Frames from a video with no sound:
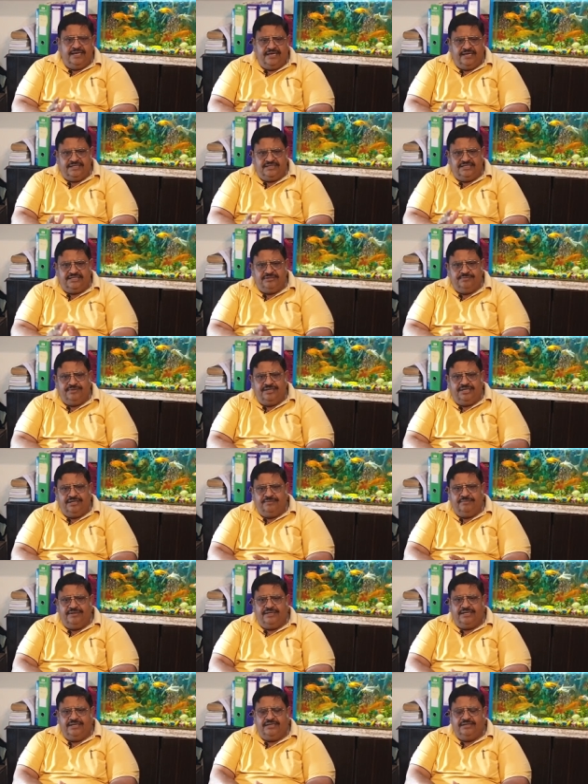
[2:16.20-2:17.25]
एक जजमेंट
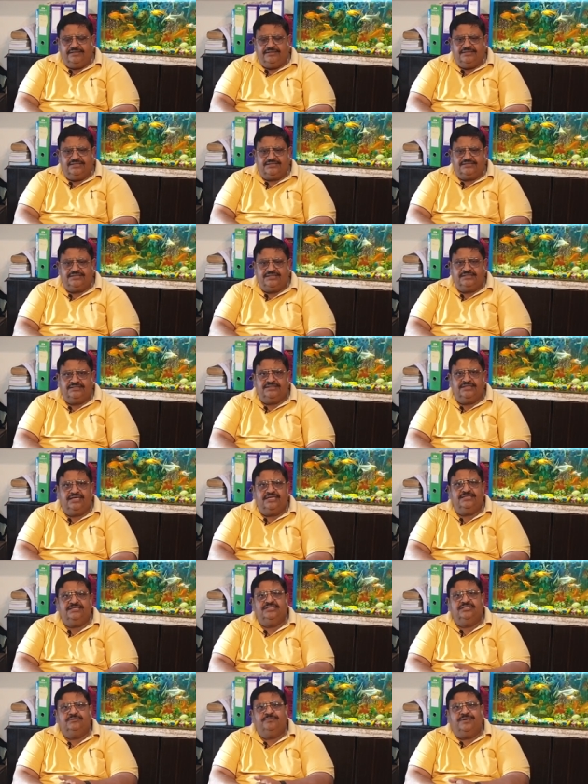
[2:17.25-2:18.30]
में जस्टिस
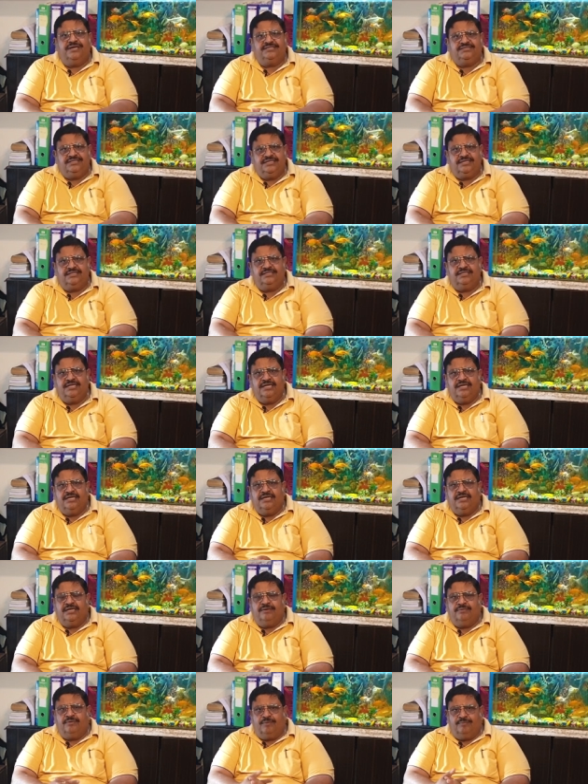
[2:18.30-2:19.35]
अरिजीत पासत
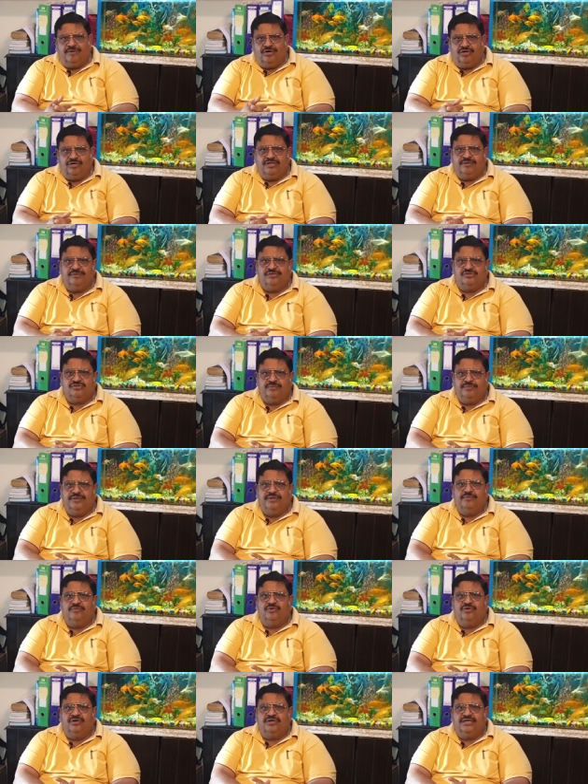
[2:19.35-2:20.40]
ऑनरेबल
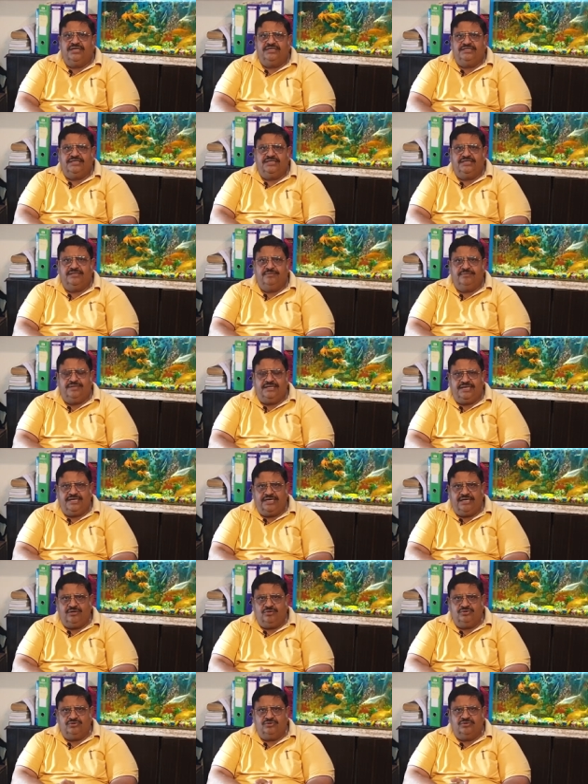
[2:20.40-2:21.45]
सुप्रीम कोर्ट के जज अब
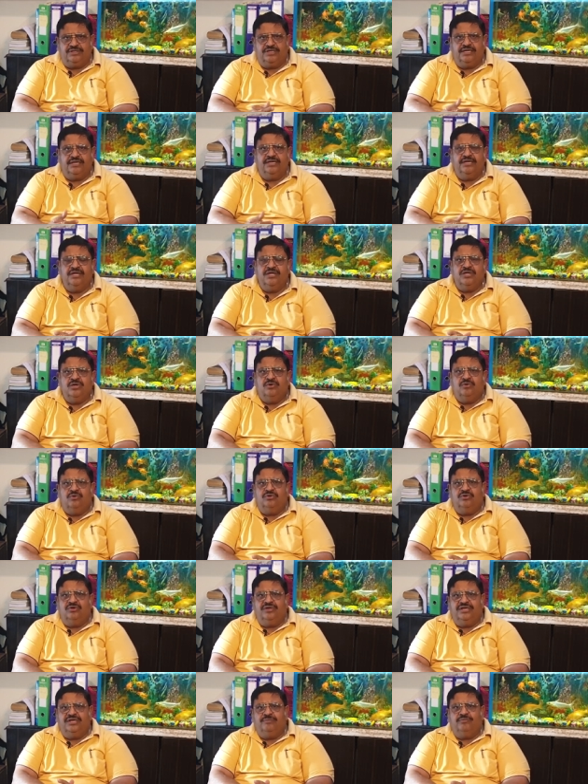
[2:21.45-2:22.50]
रिटायर हो चुके हैं
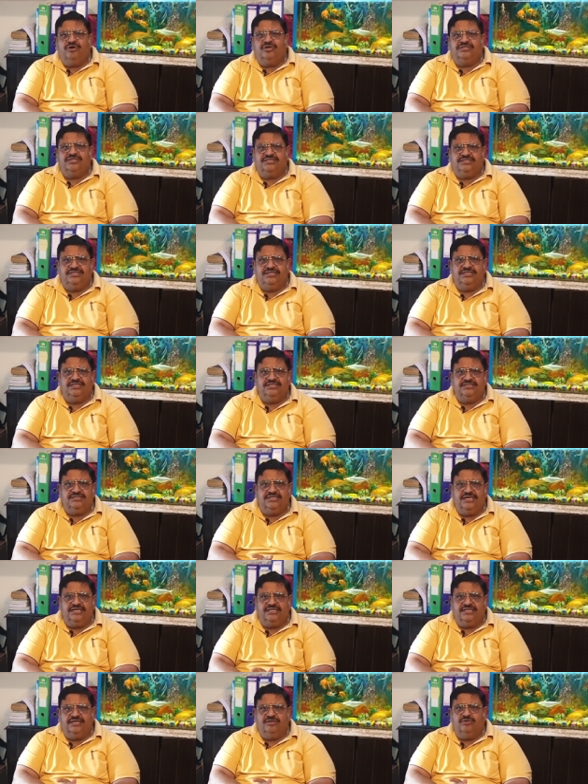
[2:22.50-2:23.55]
उन्होंने एक बहुत अच्छी
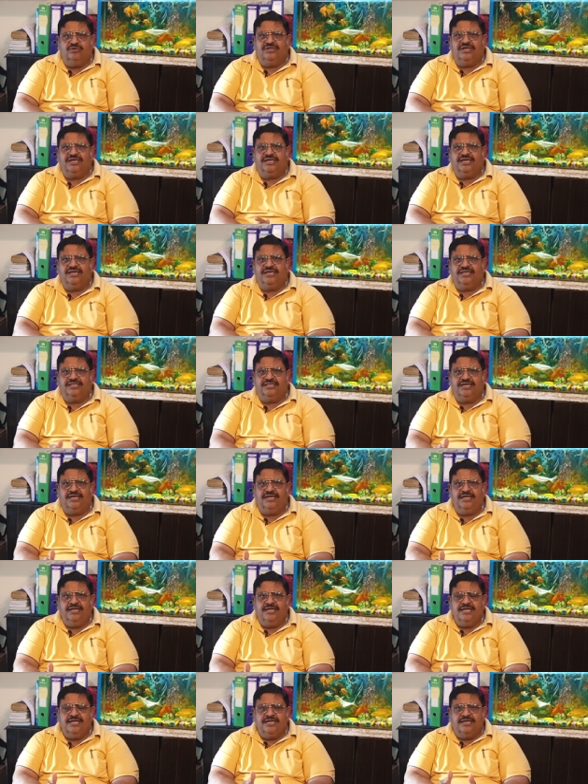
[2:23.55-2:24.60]
रीजनिंग दी उनका कहना था
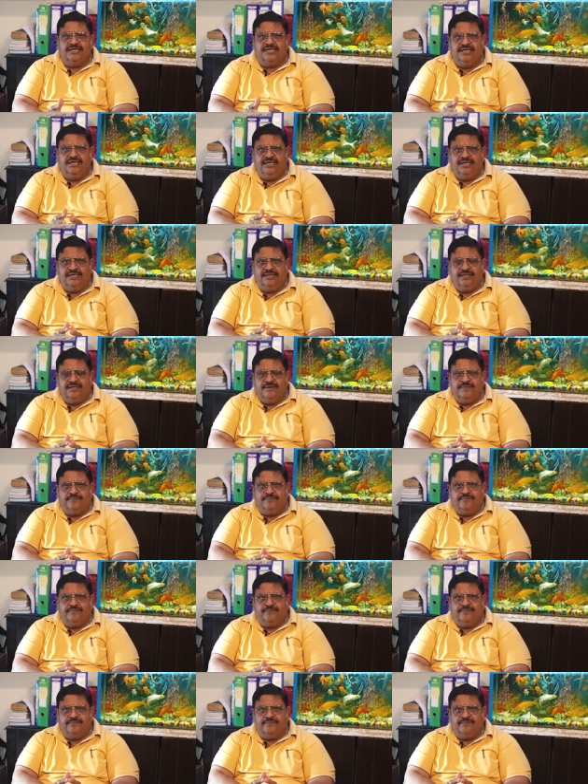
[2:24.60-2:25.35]
कि